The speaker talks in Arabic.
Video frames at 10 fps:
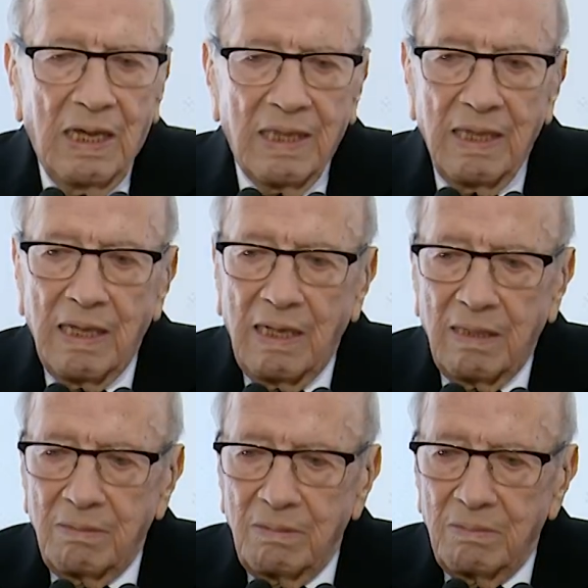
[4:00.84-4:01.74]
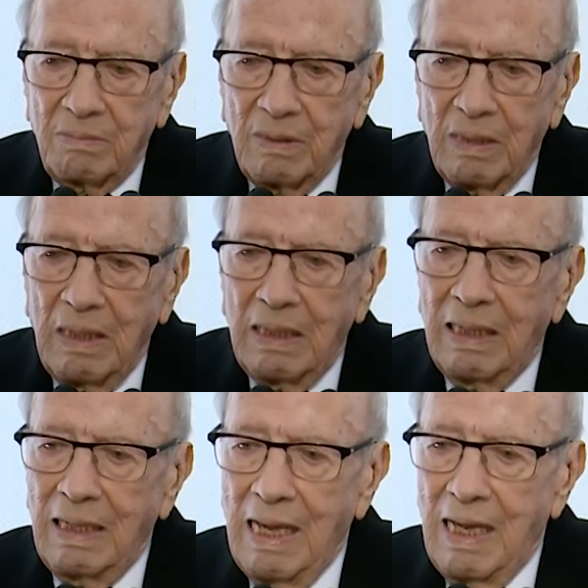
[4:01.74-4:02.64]
هي إلى
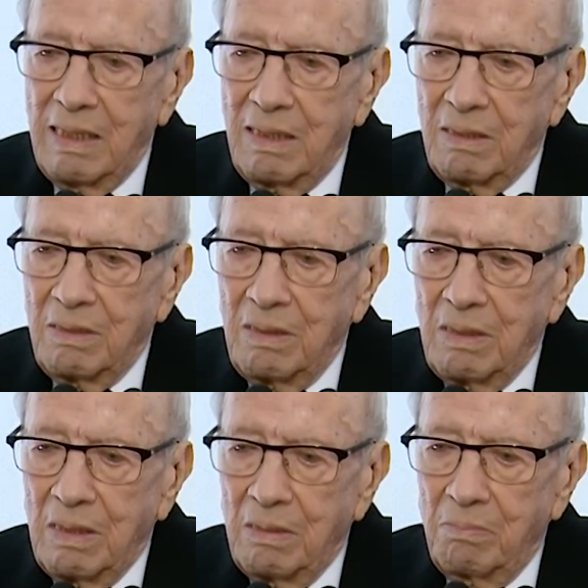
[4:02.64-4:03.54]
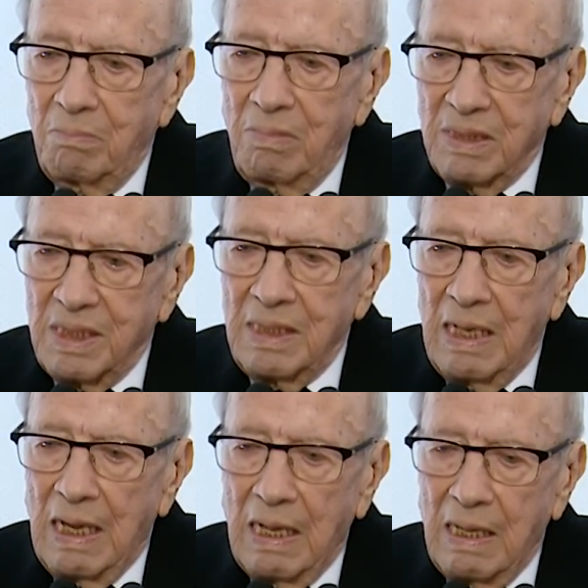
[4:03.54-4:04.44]
الآن ما
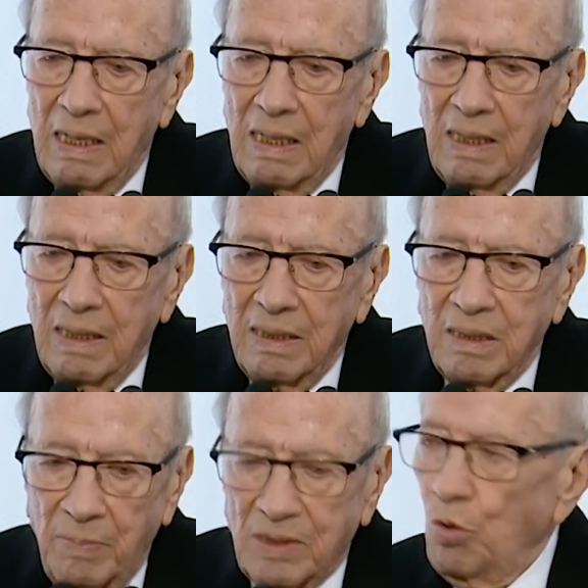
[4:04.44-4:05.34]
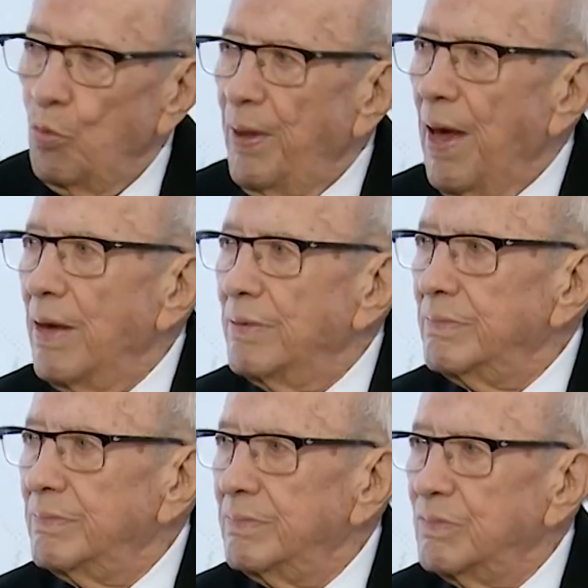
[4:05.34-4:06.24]
زلنا نتمتع بها
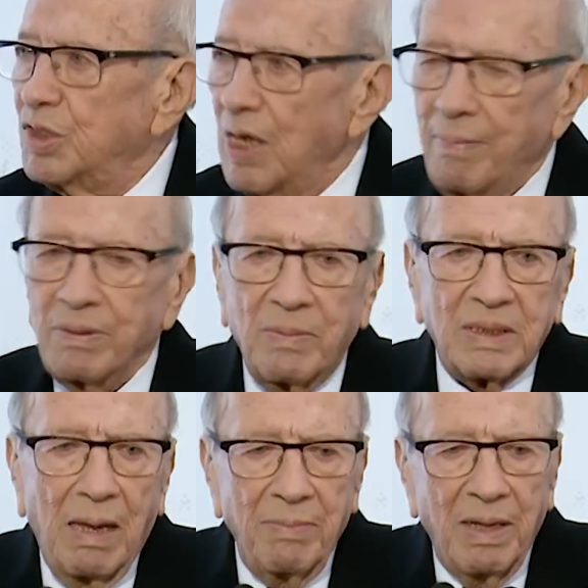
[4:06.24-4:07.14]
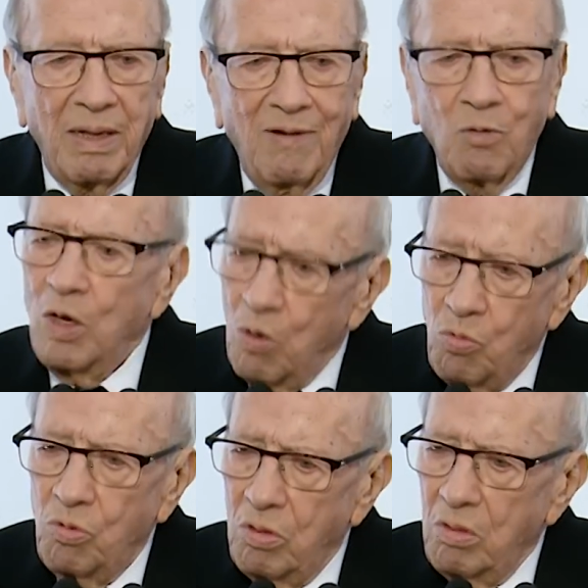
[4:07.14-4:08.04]
الشعب يتمتع بها
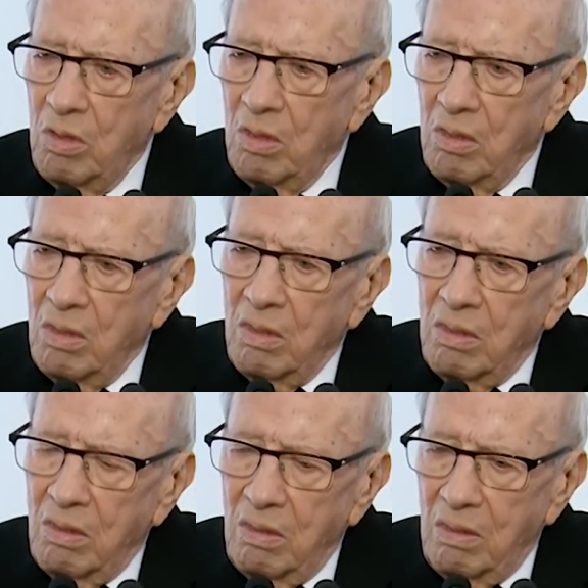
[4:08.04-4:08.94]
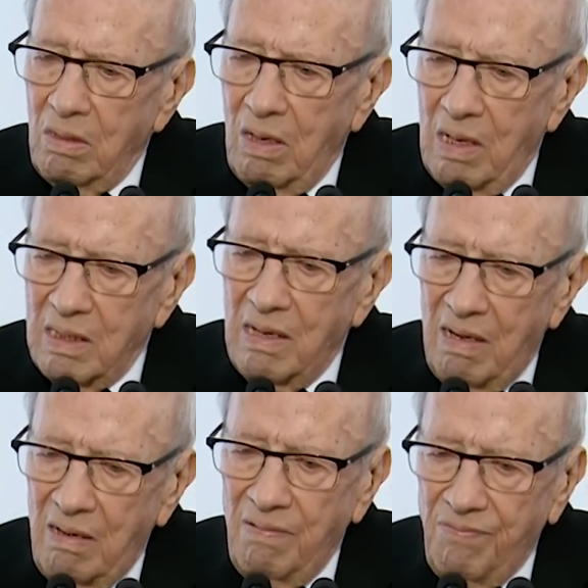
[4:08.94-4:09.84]
ولو أن
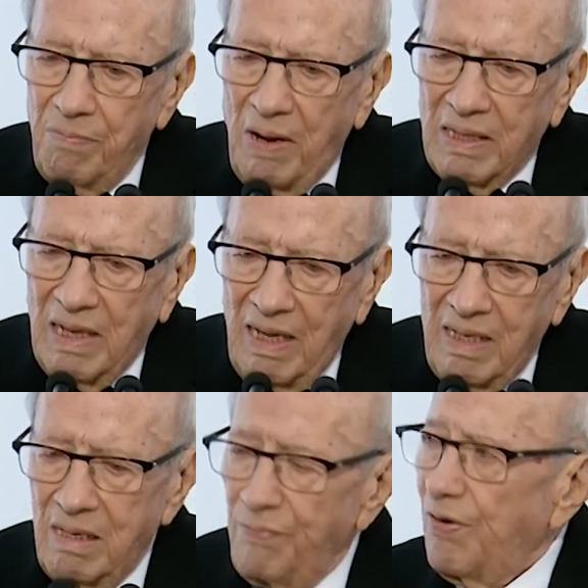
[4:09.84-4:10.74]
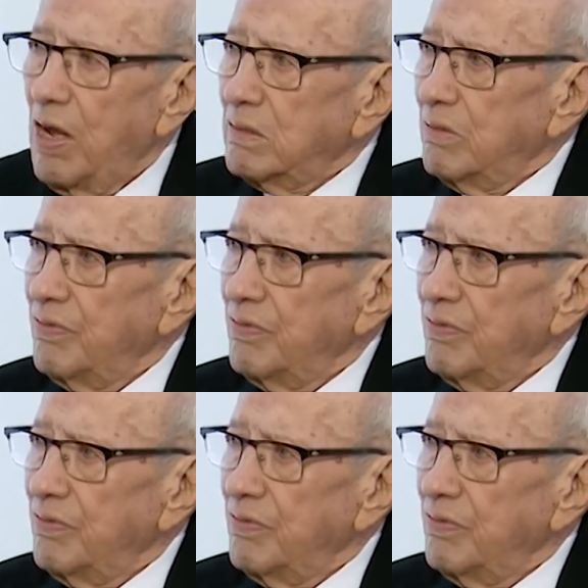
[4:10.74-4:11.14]
بعض الأحيان إفراط